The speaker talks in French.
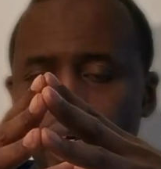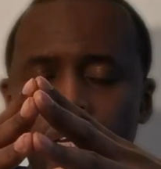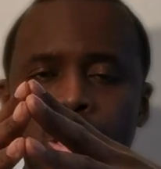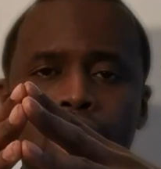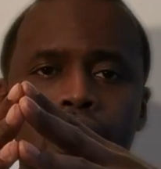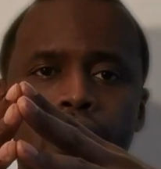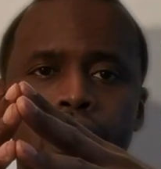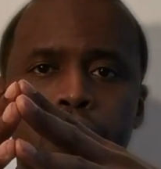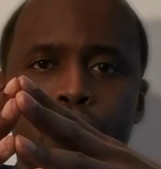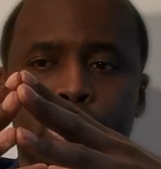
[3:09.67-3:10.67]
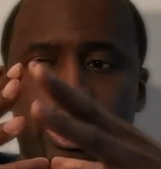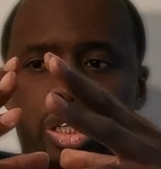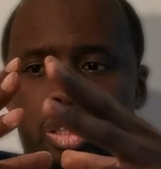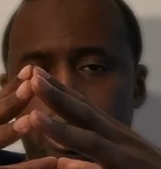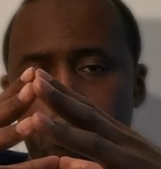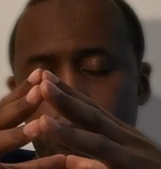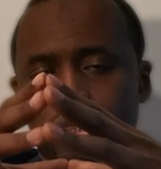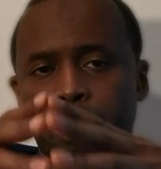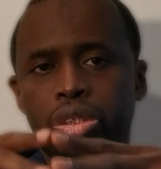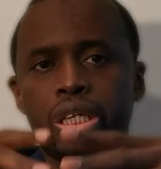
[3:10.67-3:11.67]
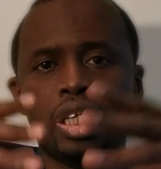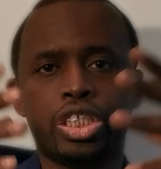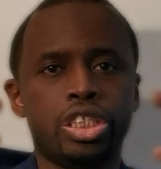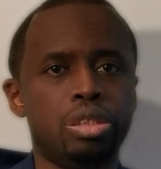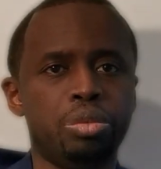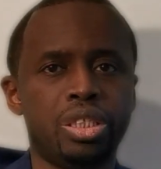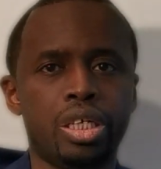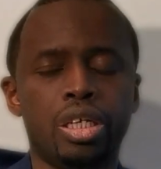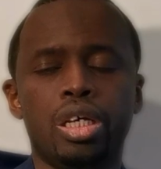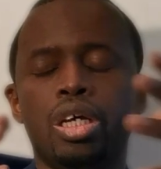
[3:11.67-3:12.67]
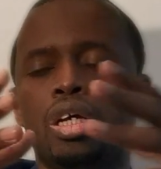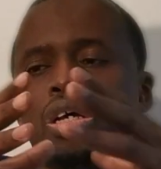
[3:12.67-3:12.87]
et euh, des, procès, des procès en illégitimité